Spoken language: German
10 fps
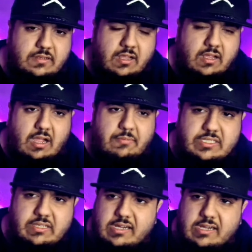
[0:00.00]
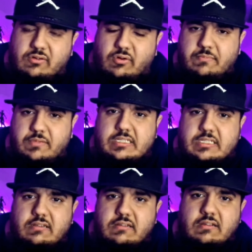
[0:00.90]
Aber wisst ihr, wer gekommen ist?
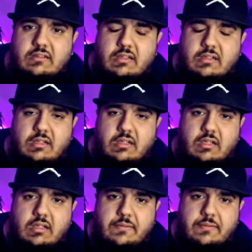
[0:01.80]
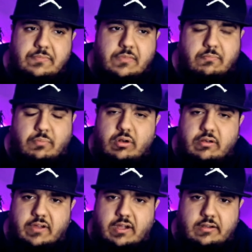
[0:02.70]
Ein
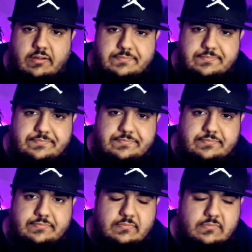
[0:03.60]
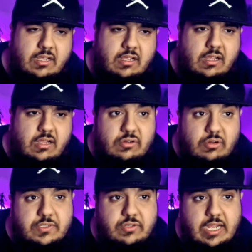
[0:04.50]
Bullenwagen.
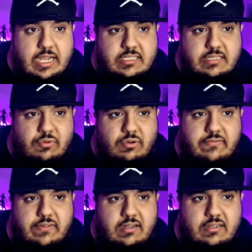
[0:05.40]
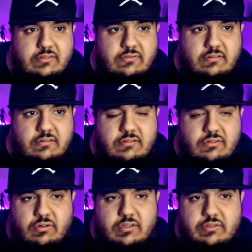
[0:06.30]
Kommt so der erste Bullenwagen so,
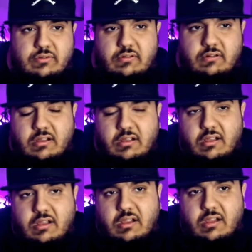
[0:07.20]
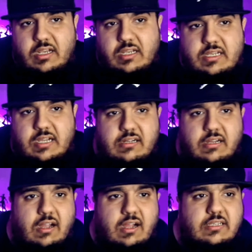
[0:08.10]
guckt so in die Tanke
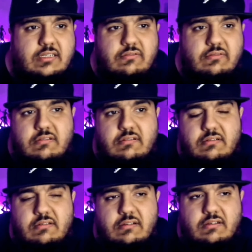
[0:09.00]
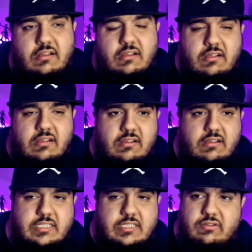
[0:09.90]
rein so,
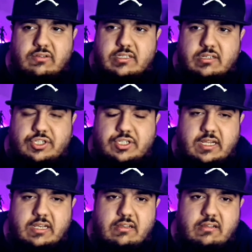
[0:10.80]
sehen uns da stehen,